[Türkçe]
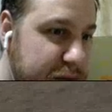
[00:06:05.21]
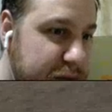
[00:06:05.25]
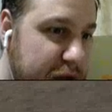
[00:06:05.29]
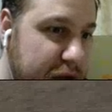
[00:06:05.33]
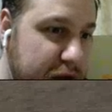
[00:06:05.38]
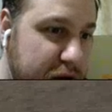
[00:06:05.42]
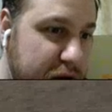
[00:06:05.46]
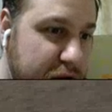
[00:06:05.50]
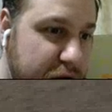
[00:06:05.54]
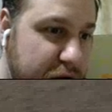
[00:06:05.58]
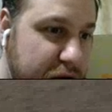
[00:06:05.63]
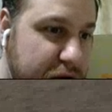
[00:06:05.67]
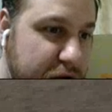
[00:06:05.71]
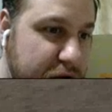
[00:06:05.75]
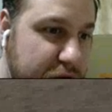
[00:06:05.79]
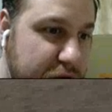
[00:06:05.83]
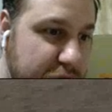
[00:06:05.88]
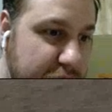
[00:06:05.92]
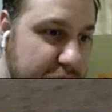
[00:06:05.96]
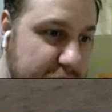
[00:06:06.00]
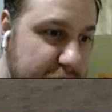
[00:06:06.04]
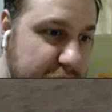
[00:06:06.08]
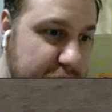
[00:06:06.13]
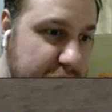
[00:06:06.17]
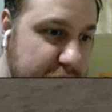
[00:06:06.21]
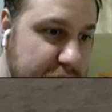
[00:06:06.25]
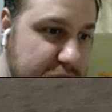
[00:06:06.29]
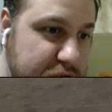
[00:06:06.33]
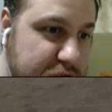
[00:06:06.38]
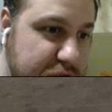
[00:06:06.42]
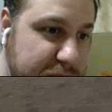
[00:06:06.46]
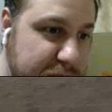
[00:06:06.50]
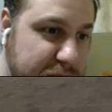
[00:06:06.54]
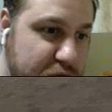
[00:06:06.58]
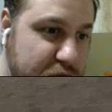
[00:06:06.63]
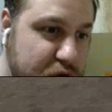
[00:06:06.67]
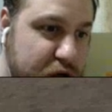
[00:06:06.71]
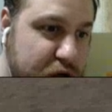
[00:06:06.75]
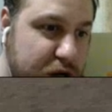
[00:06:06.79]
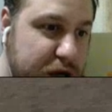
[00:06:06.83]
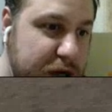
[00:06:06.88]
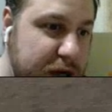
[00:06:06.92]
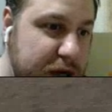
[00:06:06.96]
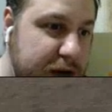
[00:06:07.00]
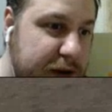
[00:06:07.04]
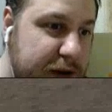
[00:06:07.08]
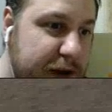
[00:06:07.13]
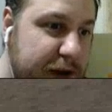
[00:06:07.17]
İyi oldu. Şimdi şu
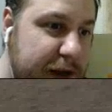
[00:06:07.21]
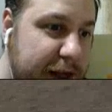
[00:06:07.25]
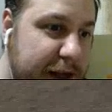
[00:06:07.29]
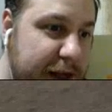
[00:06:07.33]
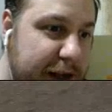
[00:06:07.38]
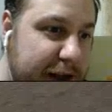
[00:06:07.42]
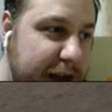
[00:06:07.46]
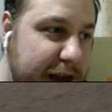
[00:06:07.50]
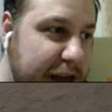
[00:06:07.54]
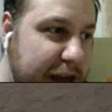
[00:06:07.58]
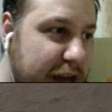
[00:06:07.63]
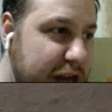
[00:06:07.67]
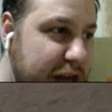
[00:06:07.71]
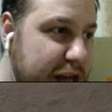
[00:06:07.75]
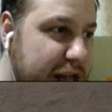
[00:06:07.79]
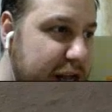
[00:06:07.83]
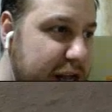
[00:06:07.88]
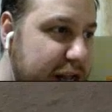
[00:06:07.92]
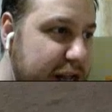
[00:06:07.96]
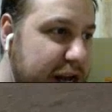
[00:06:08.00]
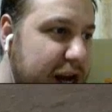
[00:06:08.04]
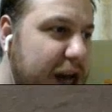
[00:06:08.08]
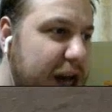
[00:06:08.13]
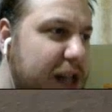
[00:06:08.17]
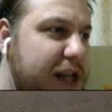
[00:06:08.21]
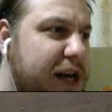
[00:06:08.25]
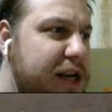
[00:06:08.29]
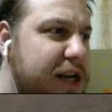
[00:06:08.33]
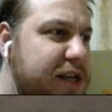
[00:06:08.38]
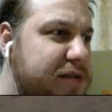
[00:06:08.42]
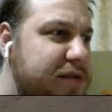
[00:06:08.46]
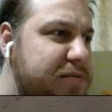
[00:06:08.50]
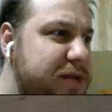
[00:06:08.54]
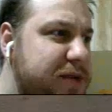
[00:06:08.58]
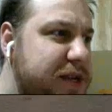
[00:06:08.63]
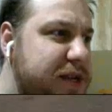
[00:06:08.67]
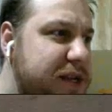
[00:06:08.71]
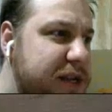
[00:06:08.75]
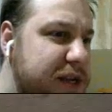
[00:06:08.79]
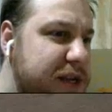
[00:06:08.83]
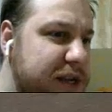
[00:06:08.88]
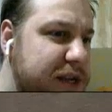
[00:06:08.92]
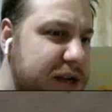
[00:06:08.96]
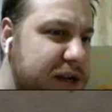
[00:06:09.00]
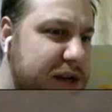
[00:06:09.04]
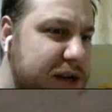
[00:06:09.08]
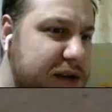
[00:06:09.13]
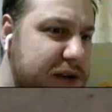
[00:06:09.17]
ikide de kalkarız biz.
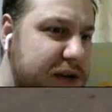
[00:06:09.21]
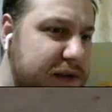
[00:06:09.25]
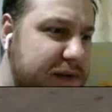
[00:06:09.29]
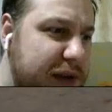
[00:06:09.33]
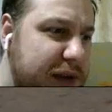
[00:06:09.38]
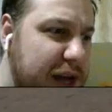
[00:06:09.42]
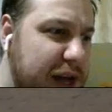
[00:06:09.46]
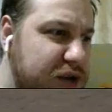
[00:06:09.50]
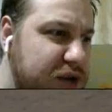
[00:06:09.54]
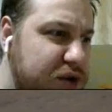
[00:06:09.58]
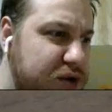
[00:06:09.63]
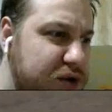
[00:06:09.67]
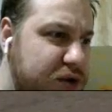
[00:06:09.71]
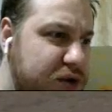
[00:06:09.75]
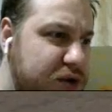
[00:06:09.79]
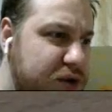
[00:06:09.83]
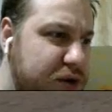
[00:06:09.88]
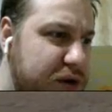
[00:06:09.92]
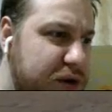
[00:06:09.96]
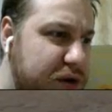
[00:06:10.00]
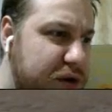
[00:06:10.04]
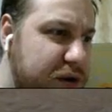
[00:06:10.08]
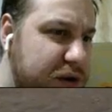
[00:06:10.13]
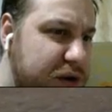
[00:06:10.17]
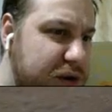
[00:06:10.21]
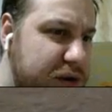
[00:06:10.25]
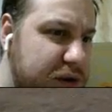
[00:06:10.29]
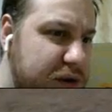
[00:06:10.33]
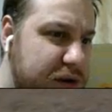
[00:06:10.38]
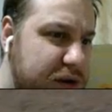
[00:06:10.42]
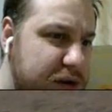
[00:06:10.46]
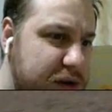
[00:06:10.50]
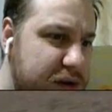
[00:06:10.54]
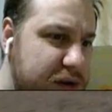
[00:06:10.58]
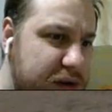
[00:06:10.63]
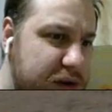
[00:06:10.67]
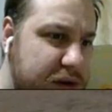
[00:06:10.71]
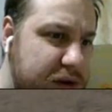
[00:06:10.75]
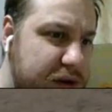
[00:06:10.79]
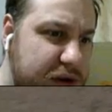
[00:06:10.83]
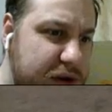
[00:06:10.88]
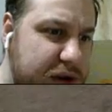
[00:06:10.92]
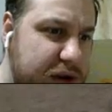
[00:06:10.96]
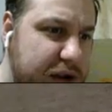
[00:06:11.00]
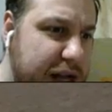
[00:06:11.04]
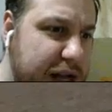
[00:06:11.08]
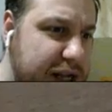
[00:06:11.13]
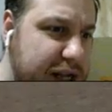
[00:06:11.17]
Ver coşkuyu.
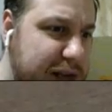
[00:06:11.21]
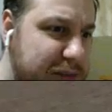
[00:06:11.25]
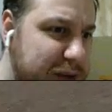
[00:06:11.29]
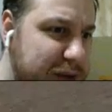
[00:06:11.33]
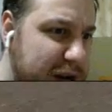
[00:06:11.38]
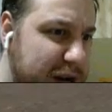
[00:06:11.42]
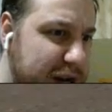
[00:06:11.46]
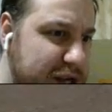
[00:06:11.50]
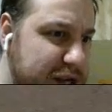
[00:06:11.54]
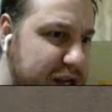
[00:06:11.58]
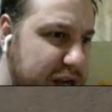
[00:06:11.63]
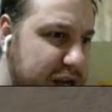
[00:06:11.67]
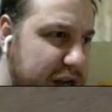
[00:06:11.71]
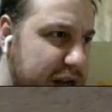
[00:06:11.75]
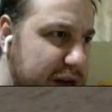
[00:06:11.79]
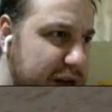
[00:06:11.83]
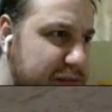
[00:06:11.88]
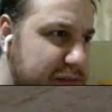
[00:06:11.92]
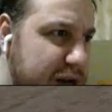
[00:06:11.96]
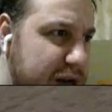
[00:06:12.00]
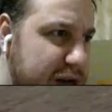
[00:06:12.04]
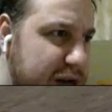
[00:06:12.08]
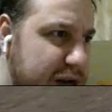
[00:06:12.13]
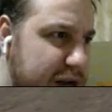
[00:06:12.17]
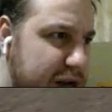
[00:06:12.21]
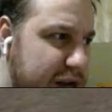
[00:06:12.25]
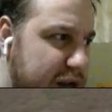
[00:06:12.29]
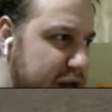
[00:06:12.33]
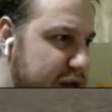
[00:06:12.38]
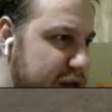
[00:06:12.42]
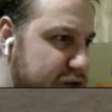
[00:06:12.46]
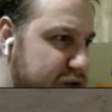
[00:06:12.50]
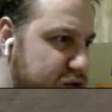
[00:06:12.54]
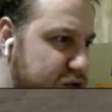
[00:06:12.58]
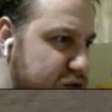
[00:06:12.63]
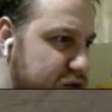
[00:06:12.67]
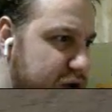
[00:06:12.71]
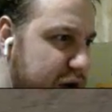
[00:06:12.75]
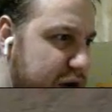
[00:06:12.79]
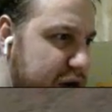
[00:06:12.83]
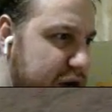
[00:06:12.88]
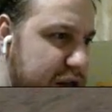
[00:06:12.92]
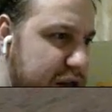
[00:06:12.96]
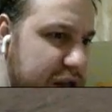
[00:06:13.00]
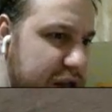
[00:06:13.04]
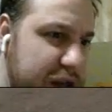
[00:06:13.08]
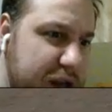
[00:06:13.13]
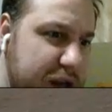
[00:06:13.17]
Neyse bire çekelim lan. İki de zor
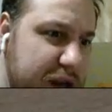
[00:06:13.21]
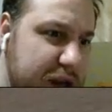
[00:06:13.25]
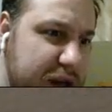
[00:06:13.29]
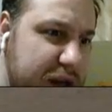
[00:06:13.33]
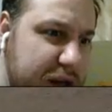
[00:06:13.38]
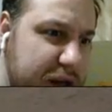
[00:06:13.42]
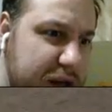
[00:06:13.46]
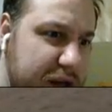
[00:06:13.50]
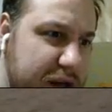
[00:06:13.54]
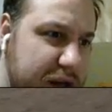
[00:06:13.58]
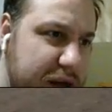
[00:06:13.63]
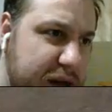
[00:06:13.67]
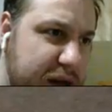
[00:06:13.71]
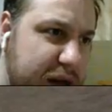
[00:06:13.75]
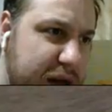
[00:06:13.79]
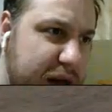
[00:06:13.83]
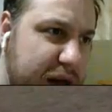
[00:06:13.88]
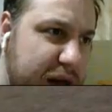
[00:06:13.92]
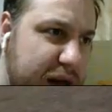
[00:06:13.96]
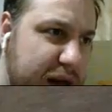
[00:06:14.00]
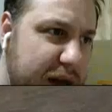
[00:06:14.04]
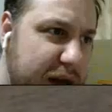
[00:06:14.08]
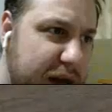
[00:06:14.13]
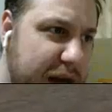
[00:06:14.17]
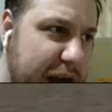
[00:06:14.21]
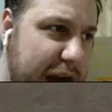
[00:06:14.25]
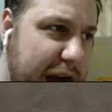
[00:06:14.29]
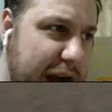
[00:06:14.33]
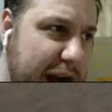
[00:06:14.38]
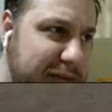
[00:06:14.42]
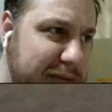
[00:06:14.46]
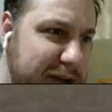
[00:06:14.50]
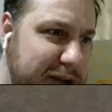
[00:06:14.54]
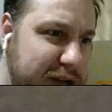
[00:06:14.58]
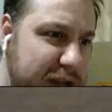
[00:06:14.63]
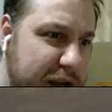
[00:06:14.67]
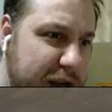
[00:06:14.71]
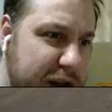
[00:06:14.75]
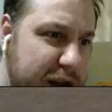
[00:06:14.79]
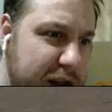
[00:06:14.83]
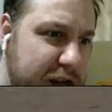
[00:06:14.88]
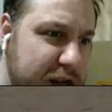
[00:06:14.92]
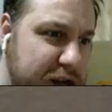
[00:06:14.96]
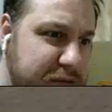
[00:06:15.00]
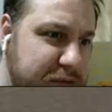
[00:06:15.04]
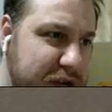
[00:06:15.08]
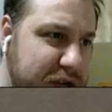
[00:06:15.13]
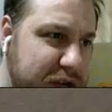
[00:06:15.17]
kalktı. Gel bir
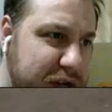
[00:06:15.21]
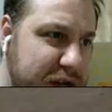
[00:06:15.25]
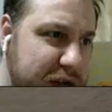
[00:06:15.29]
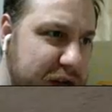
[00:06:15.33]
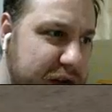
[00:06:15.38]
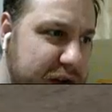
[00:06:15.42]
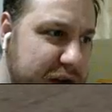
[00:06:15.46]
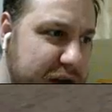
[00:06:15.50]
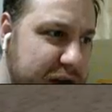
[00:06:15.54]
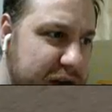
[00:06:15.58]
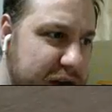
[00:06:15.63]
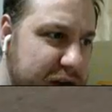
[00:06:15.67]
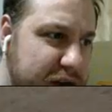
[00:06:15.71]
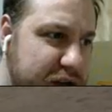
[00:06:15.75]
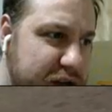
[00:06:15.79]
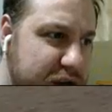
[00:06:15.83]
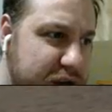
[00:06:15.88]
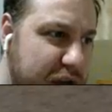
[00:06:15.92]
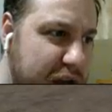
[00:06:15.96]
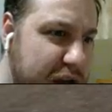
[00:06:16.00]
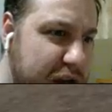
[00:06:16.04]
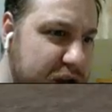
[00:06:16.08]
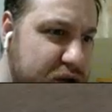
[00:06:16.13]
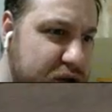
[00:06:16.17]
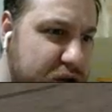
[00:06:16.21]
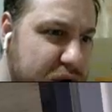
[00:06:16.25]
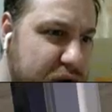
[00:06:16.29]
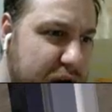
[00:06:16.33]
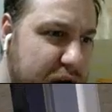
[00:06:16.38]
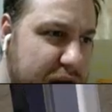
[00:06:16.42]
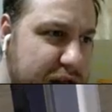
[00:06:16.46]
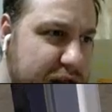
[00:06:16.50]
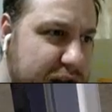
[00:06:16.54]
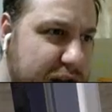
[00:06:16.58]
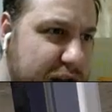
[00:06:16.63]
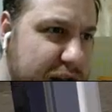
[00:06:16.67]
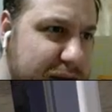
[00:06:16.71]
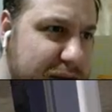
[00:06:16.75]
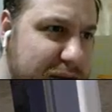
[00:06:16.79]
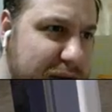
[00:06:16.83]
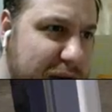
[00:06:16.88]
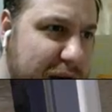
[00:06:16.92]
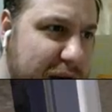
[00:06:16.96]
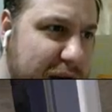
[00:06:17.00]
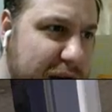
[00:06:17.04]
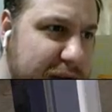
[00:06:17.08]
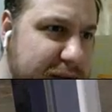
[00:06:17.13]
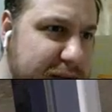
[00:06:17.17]
sen bir şehir turu attıralım
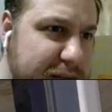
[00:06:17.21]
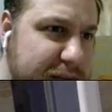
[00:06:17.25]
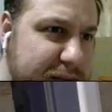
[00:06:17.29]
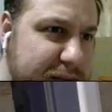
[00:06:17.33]
bakalım.